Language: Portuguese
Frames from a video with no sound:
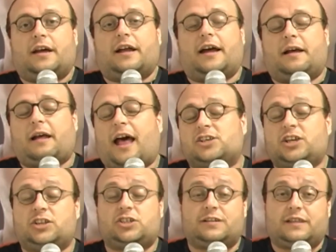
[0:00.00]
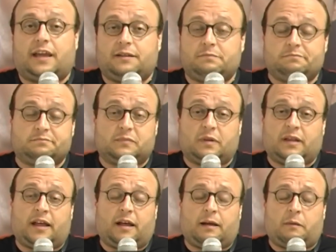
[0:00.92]
Ah, a gente tem
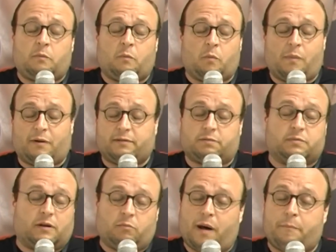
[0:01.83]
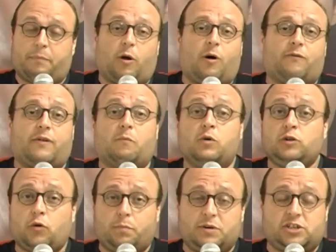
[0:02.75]
ah, uma, uma prova
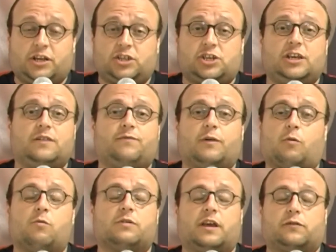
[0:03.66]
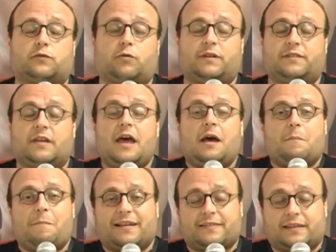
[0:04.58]
muito objetiva, com questões
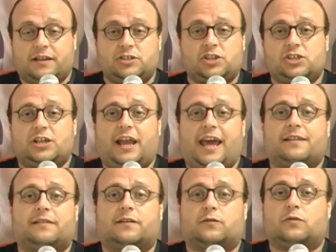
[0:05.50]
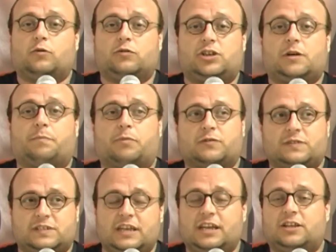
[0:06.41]
bastante diretas, do tipo
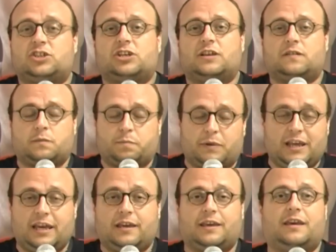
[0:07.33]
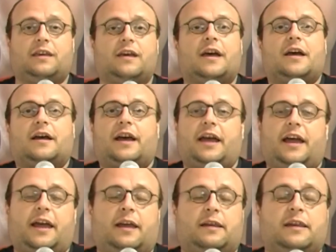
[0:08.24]
cite, explique,
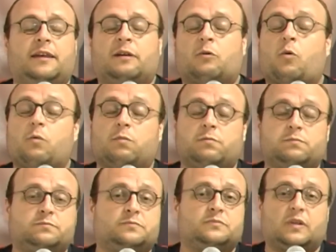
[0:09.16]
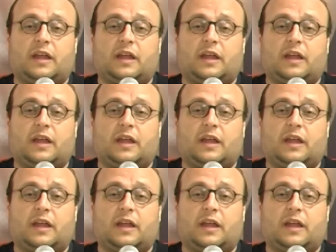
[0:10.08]
é, e com,